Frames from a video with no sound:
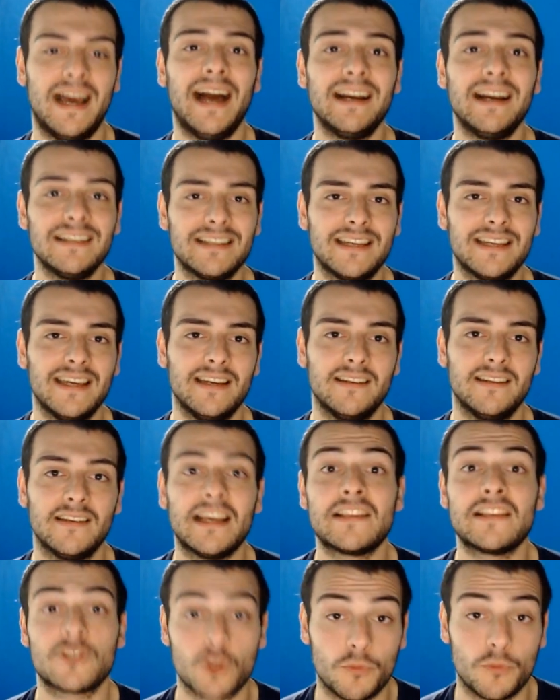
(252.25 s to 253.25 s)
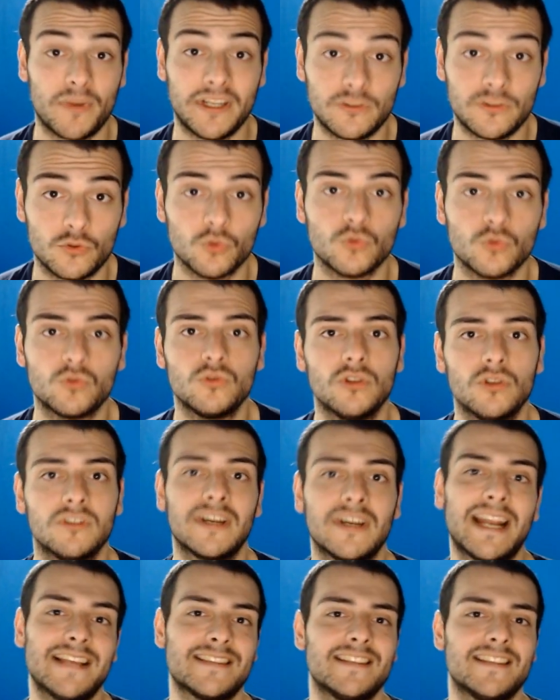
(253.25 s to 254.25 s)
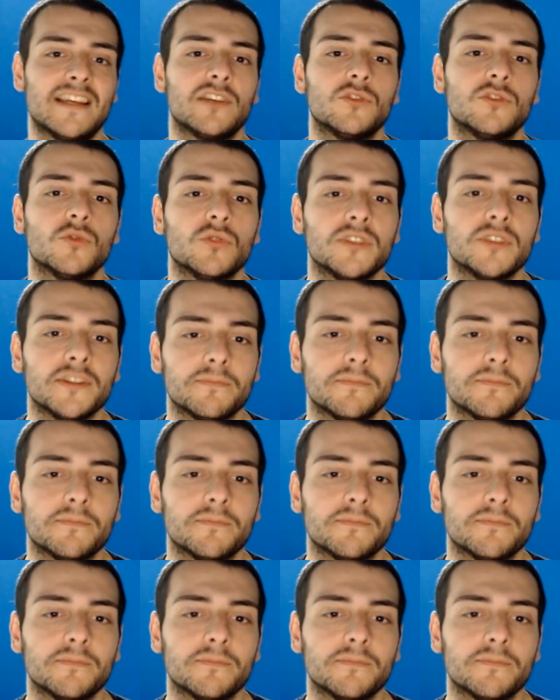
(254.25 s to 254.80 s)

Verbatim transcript: anche e soprattutto grazie a noi.